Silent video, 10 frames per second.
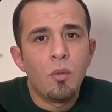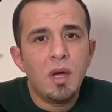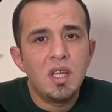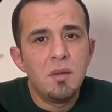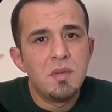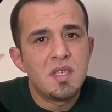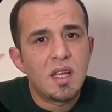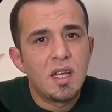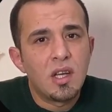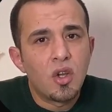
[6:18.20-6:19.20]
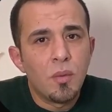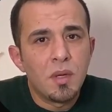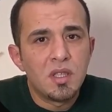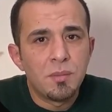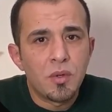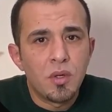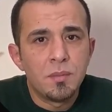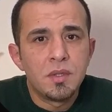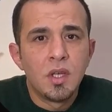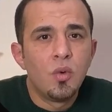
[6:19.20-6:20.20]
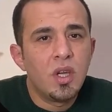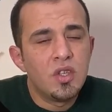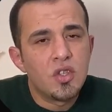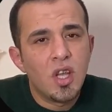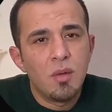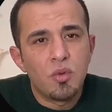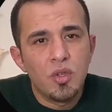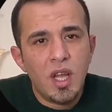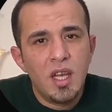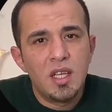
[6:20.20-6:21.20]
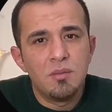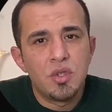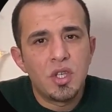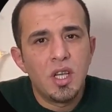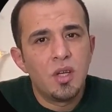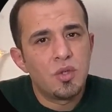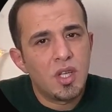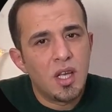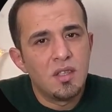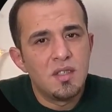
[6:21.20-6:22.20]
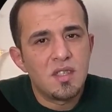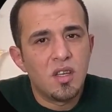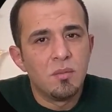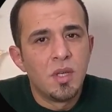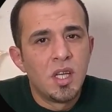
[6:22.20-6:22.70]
وبعدين بنسكر الكوماند برومت وهيك ان شاء الله بكون حلت مشكله واشتغل النظام